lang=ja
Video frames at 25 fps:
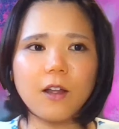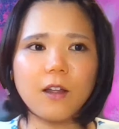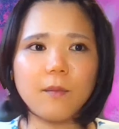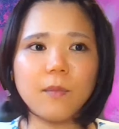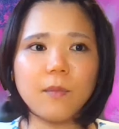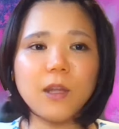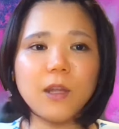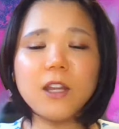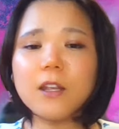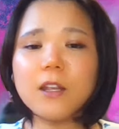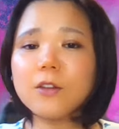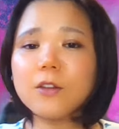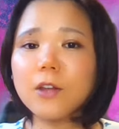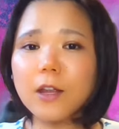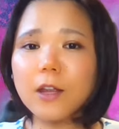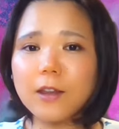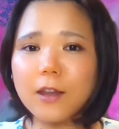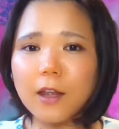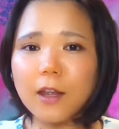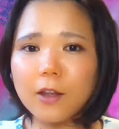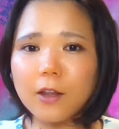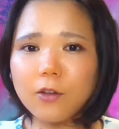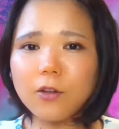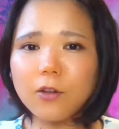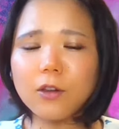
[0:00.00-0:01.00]
身につけ
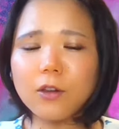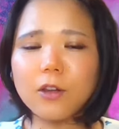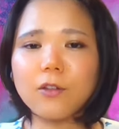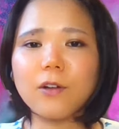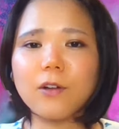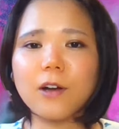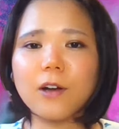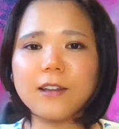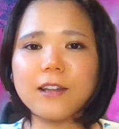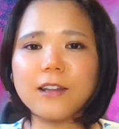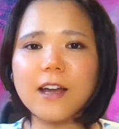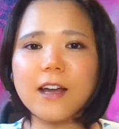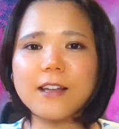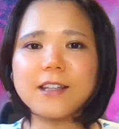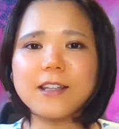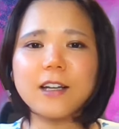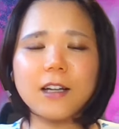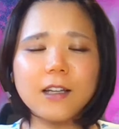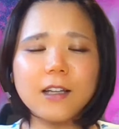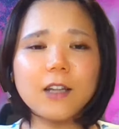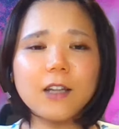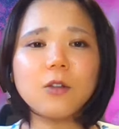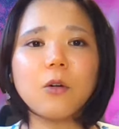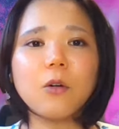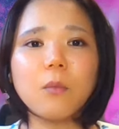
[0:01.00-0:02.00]
ていくっていうのが大事
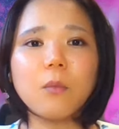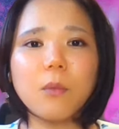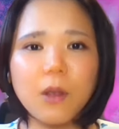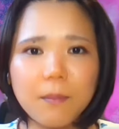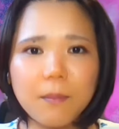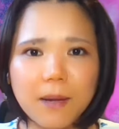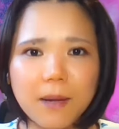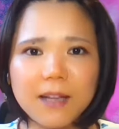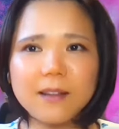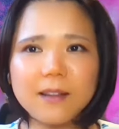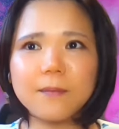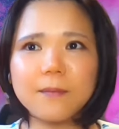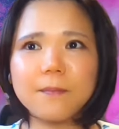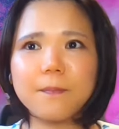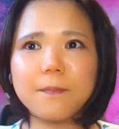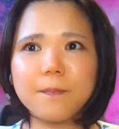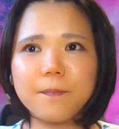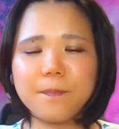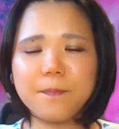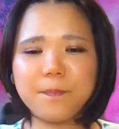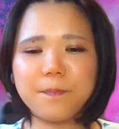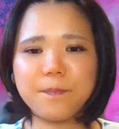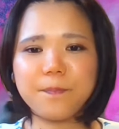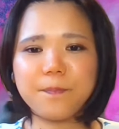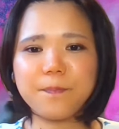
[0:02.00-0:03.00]
かなと思います。
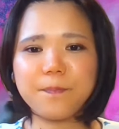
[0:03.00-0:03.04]
はい、